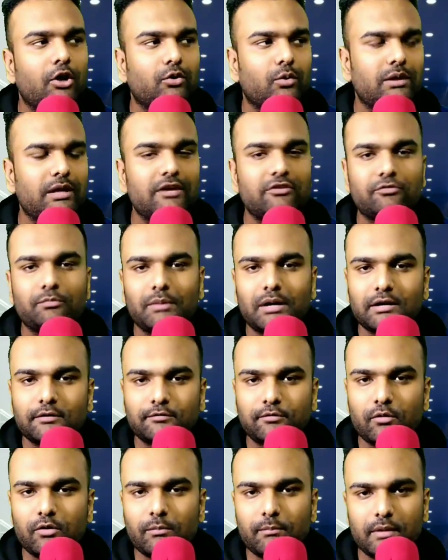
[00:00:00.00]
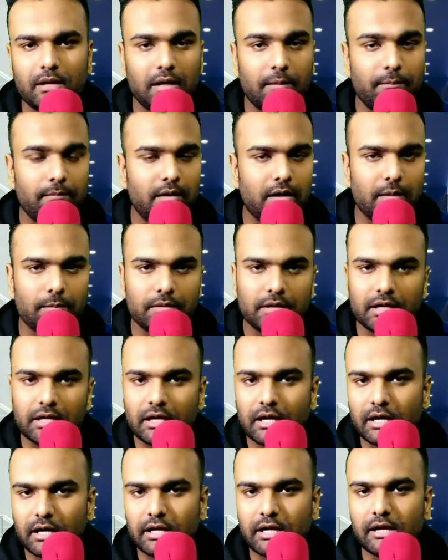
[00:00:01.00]
तो ये स्मार्टफोन में अब अपडेट
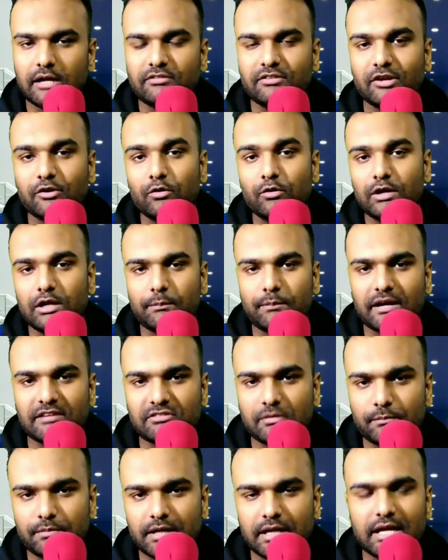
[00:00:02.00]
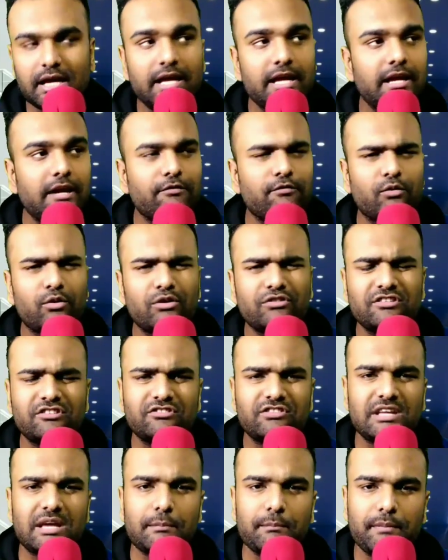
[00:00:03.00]
आ गई है सिक्योरिटी पैच अपडेट आई है फोर
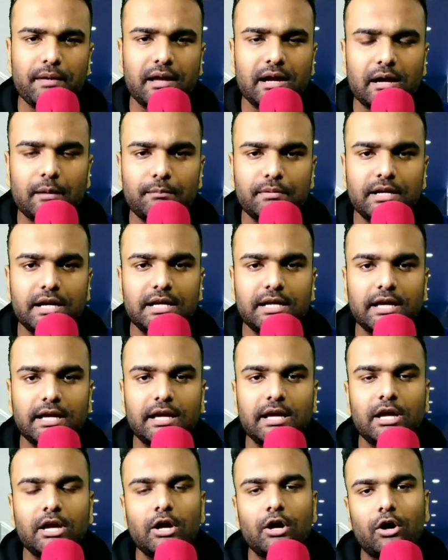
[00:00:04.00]
सिक्सटी का अपडेट है